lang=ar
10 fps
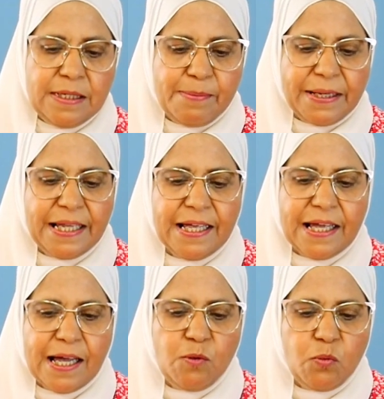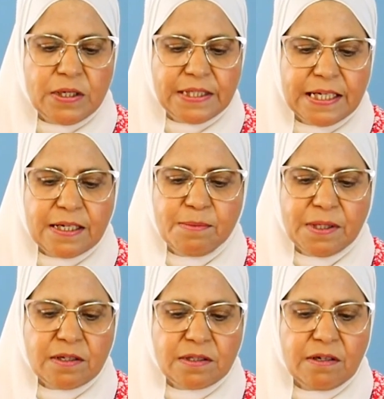يبقى ده اول سر
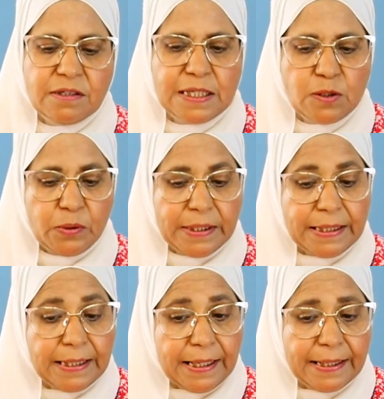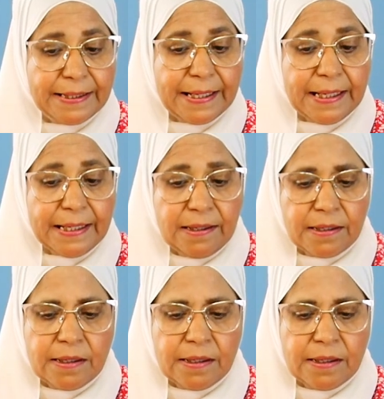من اسرار تسويتها انها